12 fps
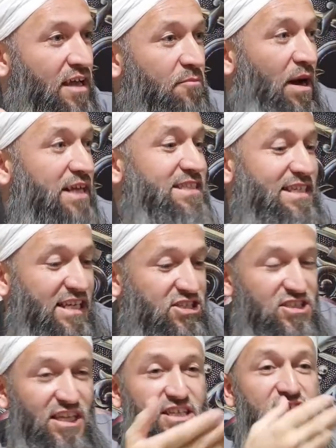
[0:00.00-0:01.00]
Ben senin
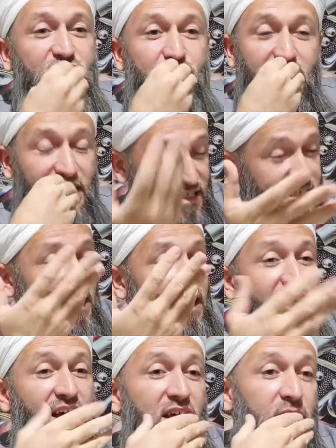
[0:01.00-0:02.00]
eskiden
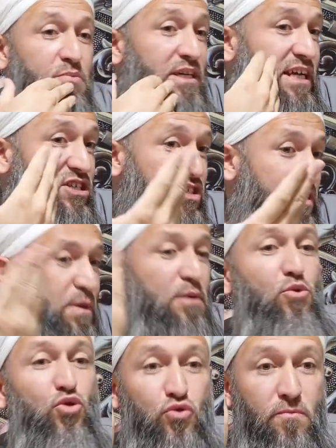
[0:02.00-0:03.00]
eskiden bira işini
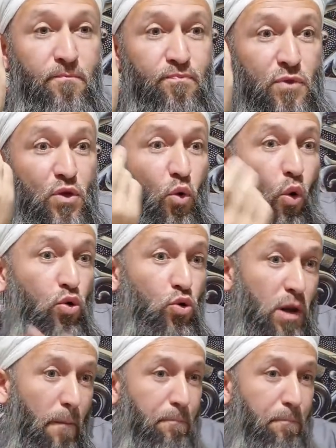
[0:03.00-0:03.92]
bilmiyordum. Onu öyle